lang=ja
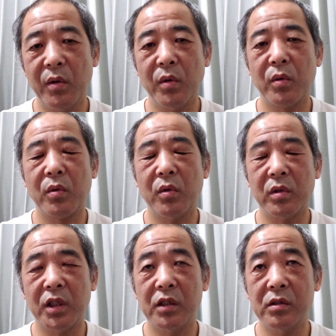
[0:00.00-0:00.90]
を
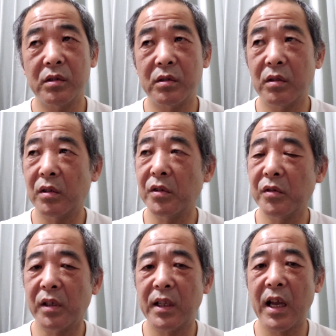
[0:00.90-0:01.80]
通ってずっと
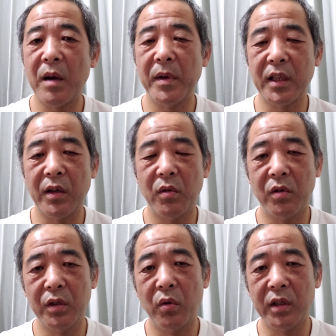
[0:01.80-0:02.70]
抜けて浜田の
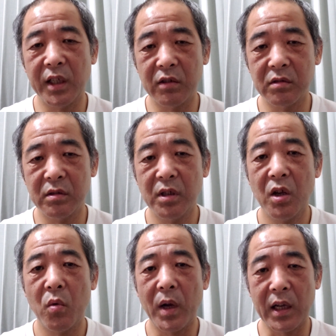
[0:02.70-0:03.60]
方に降りていく
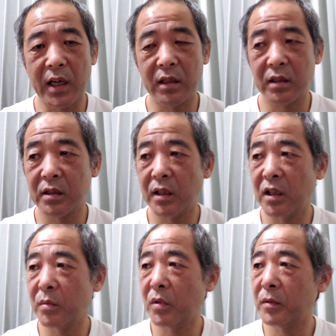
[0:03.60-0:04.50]
わけなんですけれ
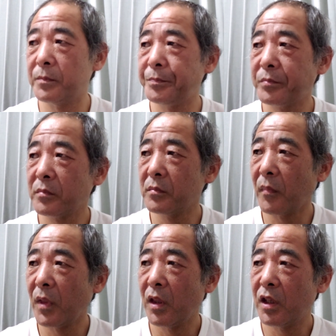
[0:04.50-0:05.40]
ども、
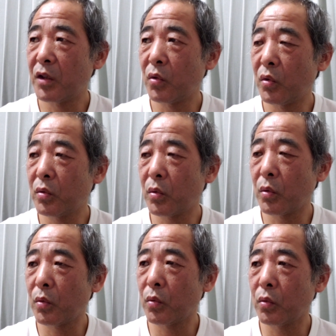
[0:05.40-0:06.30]
でその
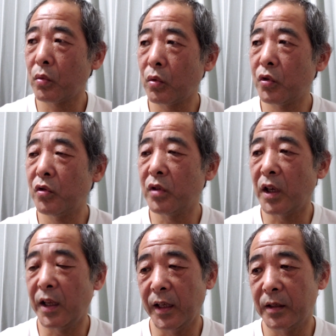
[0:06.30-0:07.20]
途中
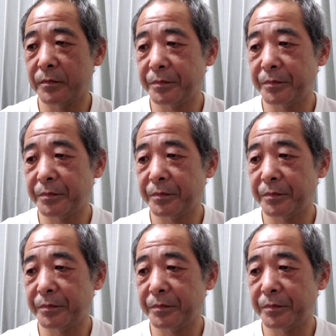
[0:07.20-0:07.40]
でね、